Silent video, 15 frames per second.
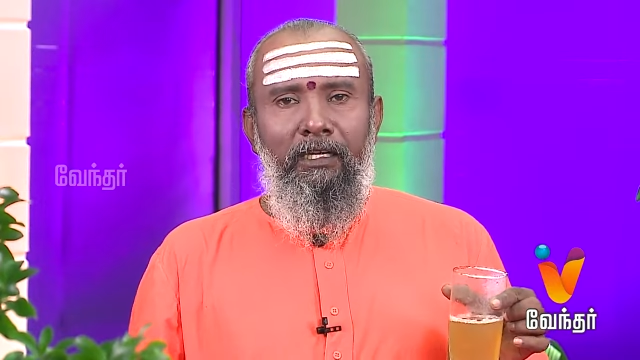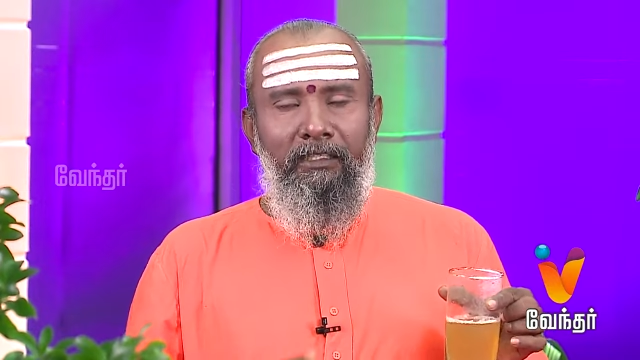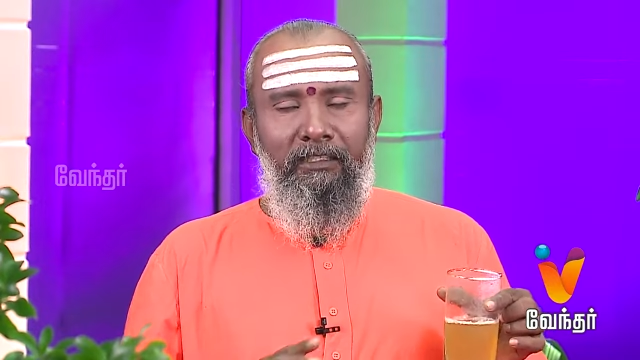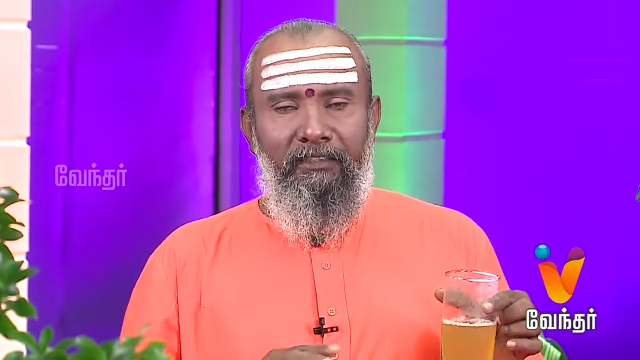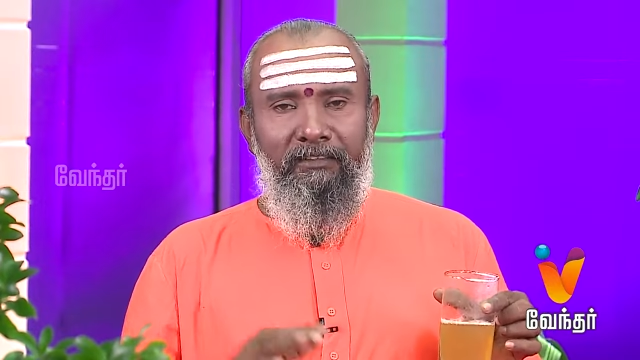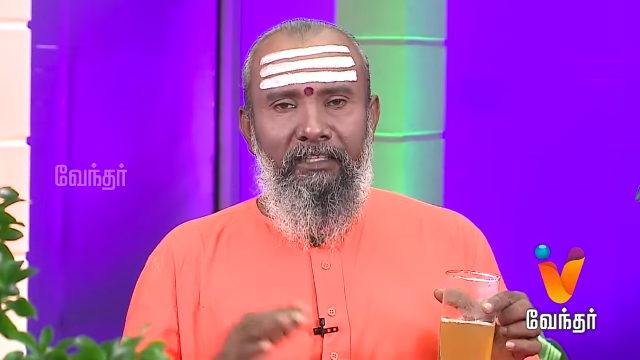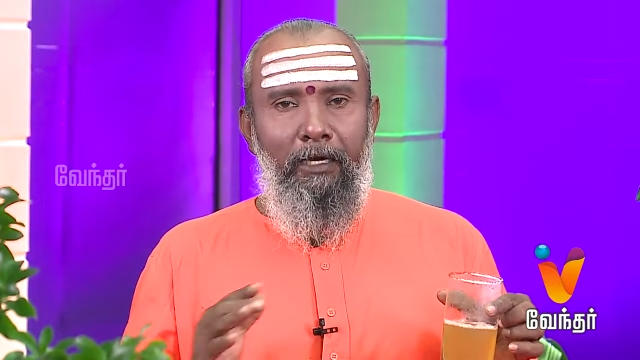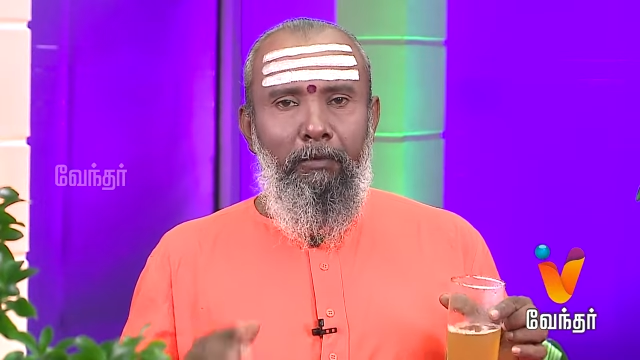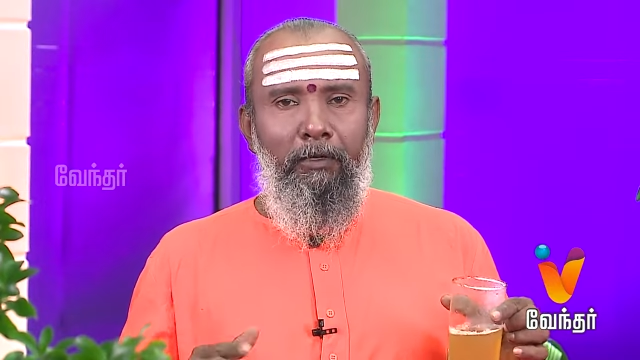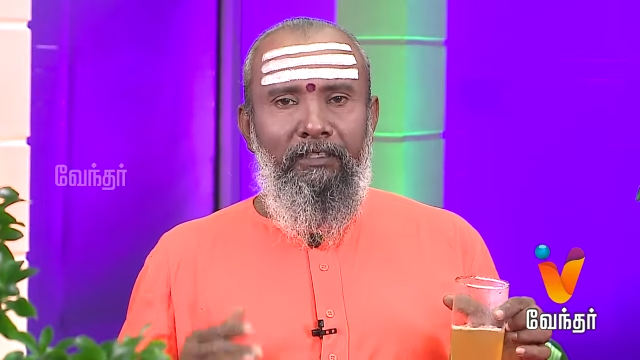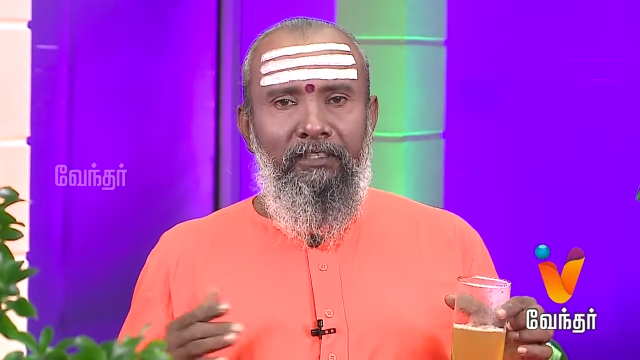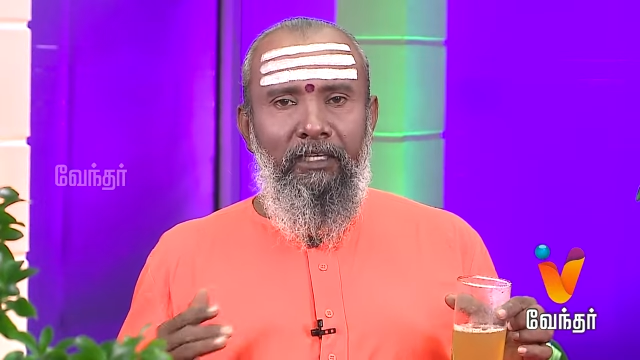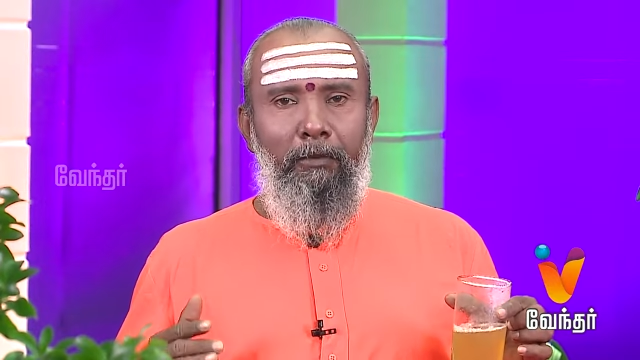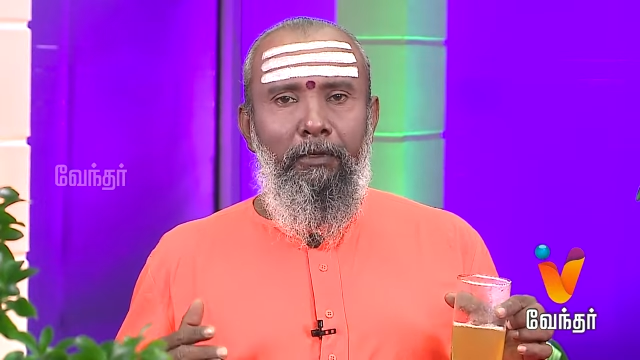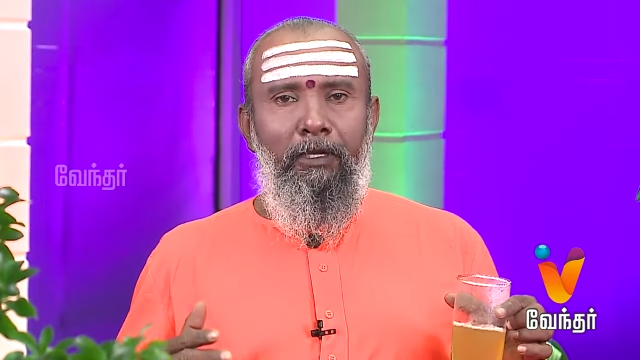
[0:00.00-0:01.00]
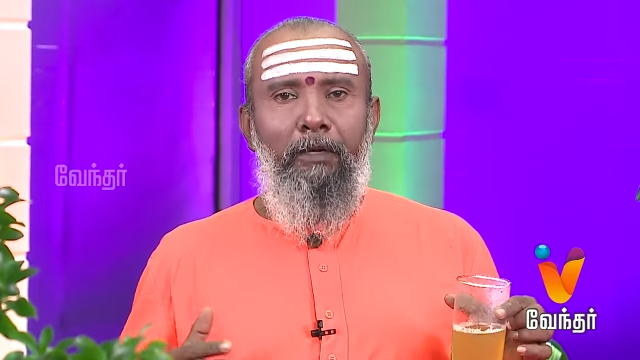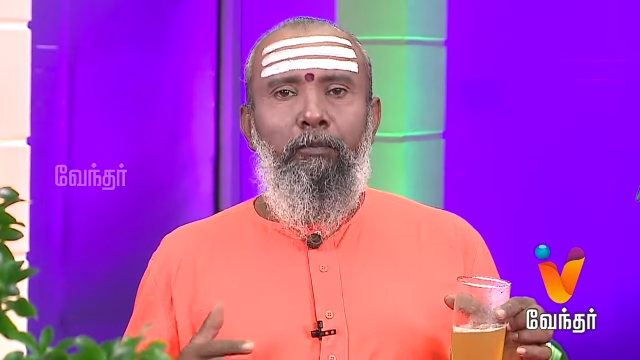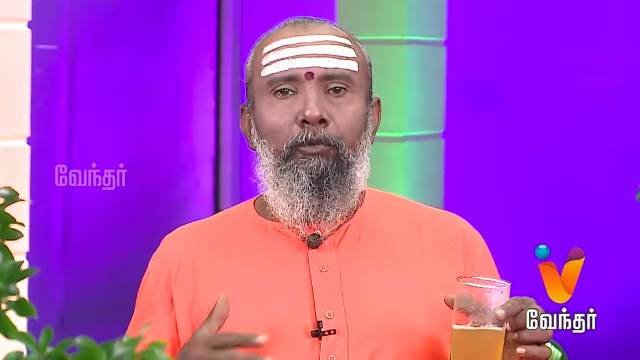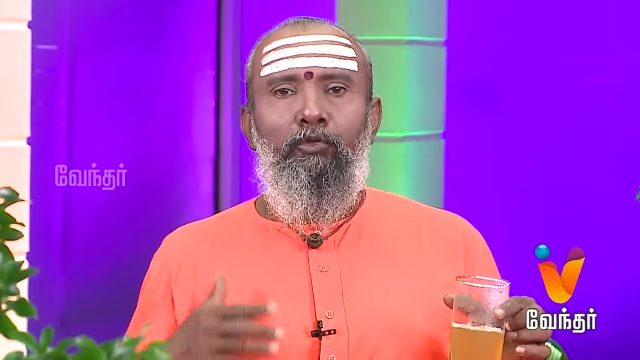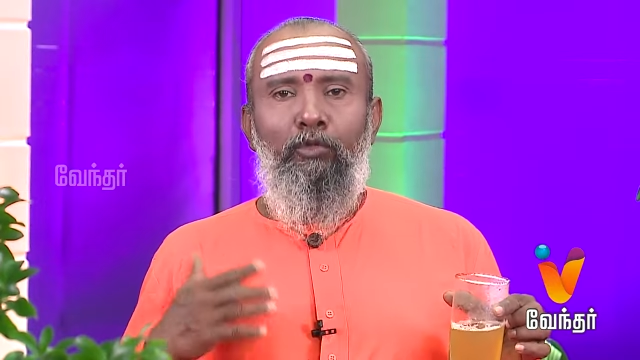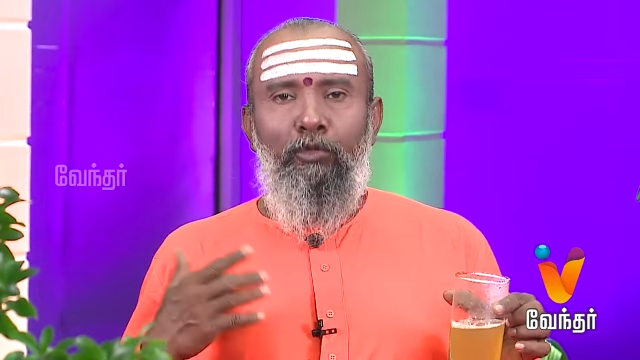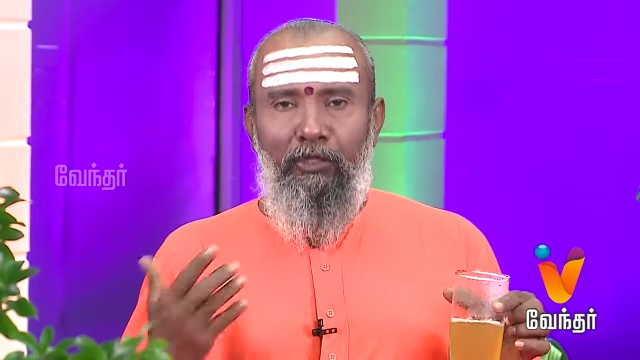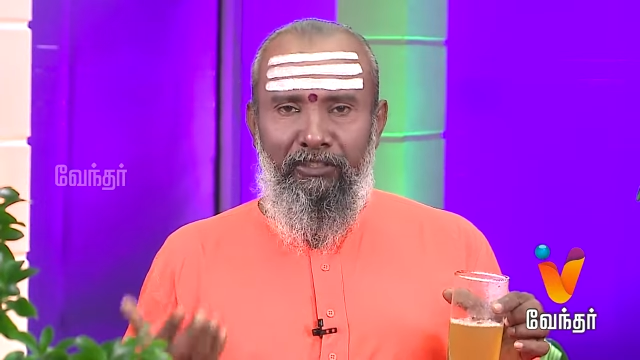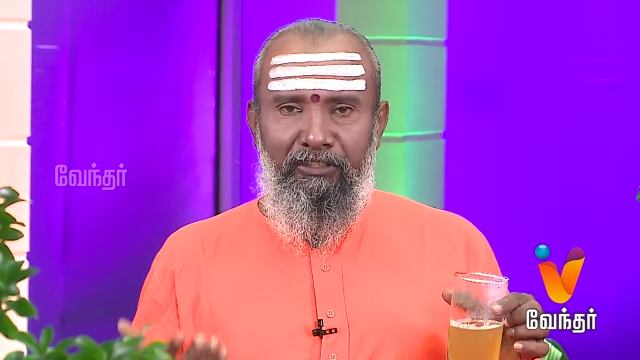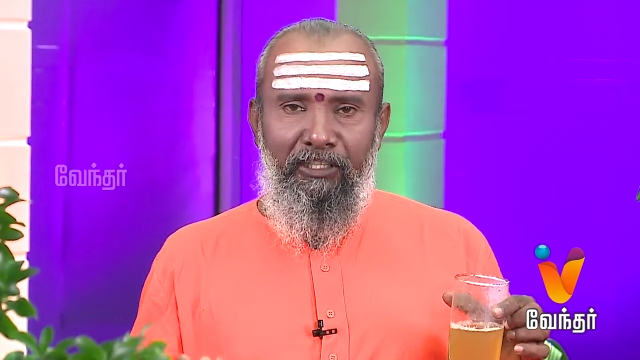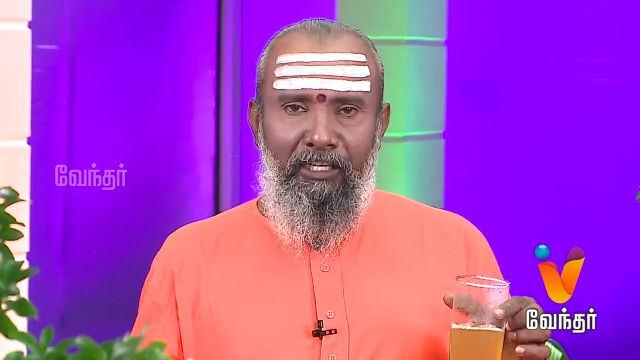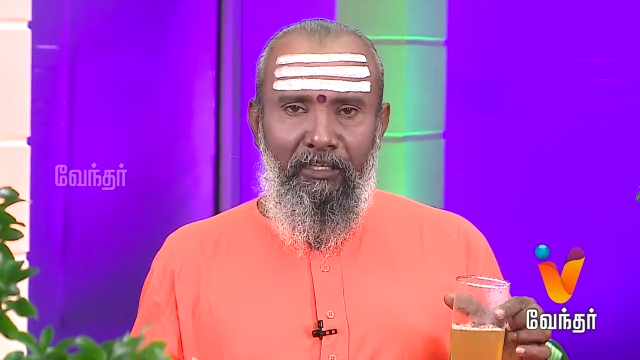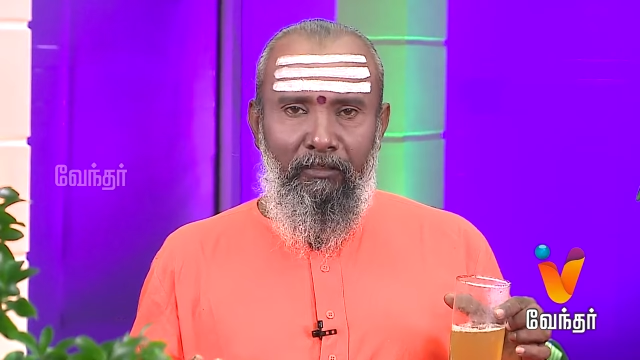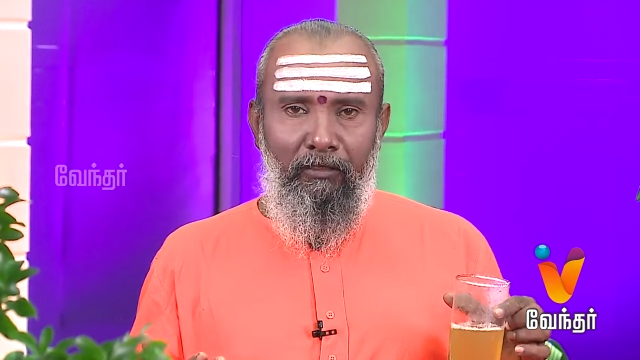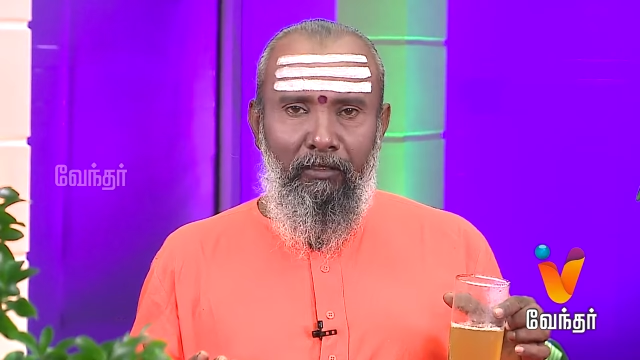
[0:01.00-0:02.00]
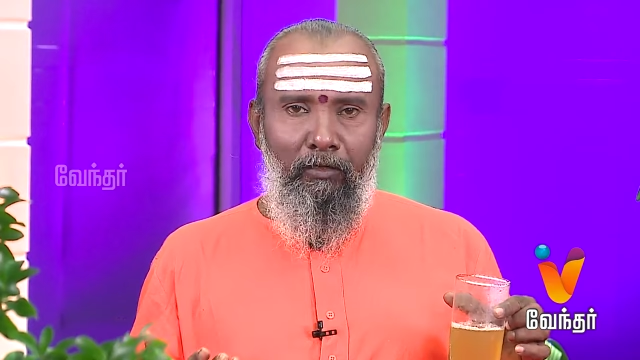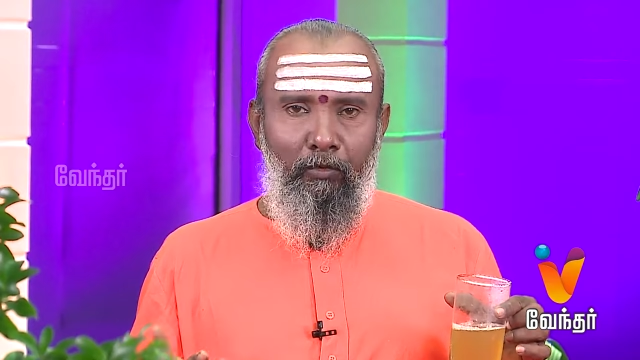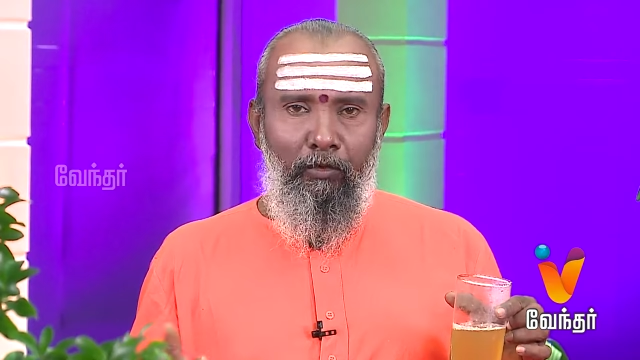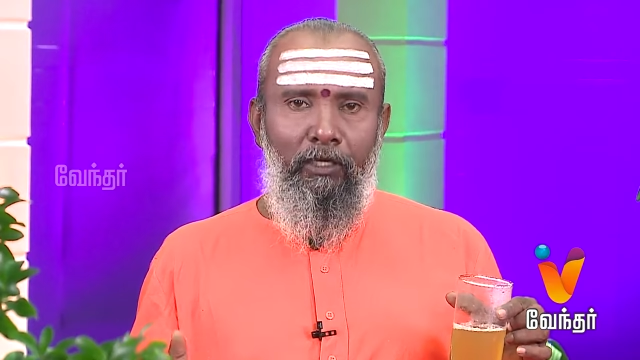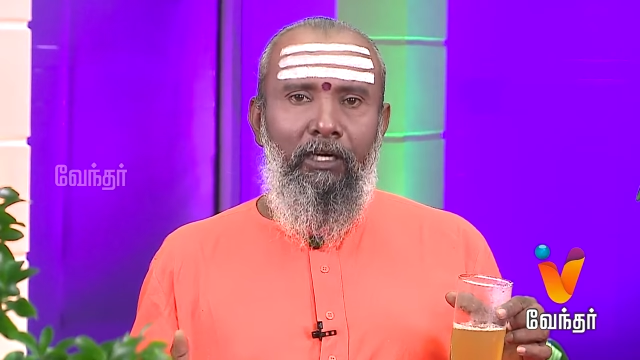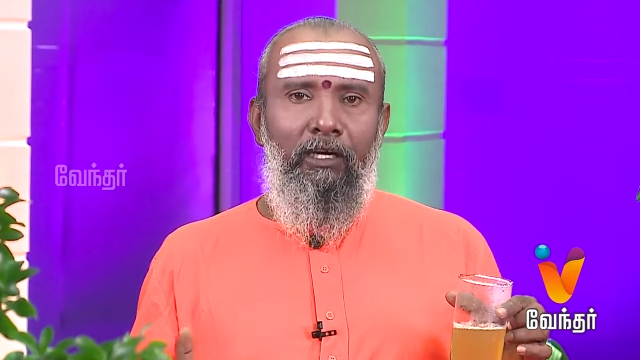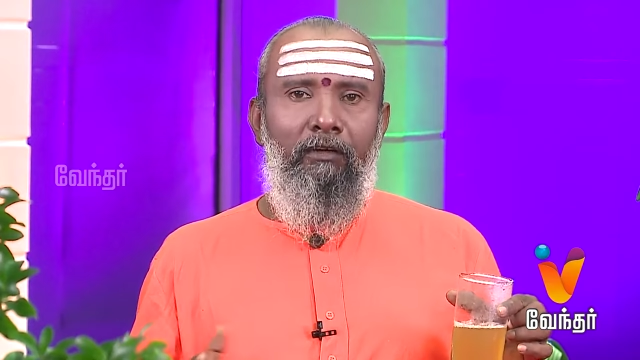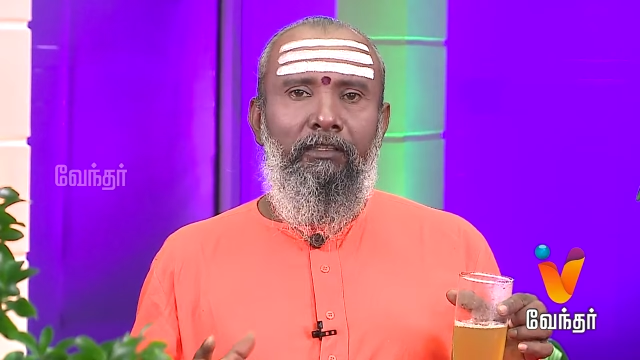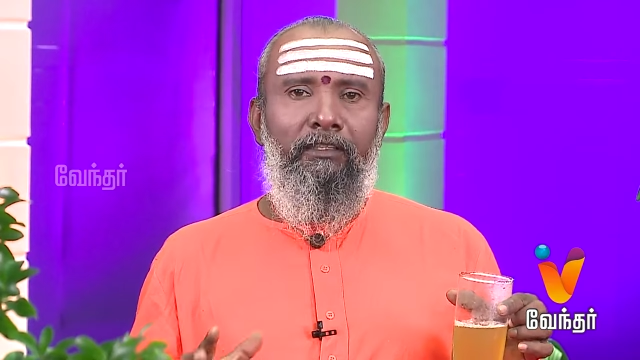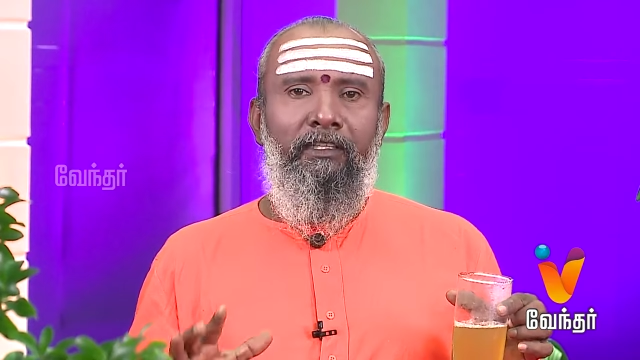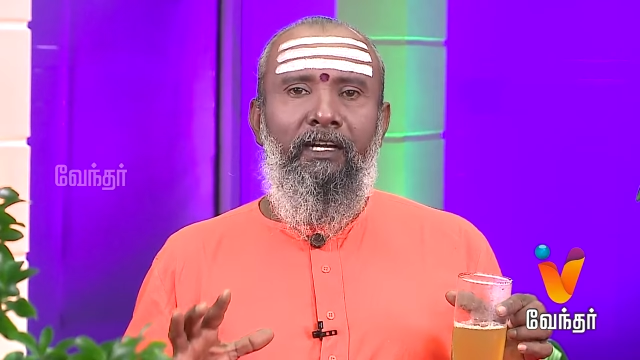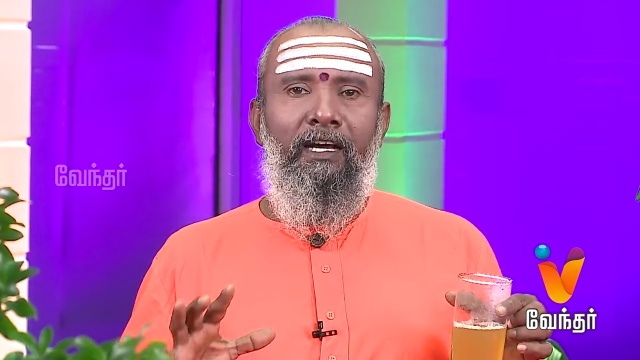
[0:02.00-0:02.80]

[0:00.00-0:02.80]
இதை சாப்பிட சாப்பிட புத்துணர்ச்சியாக இருக்கும் உடலில் வந்து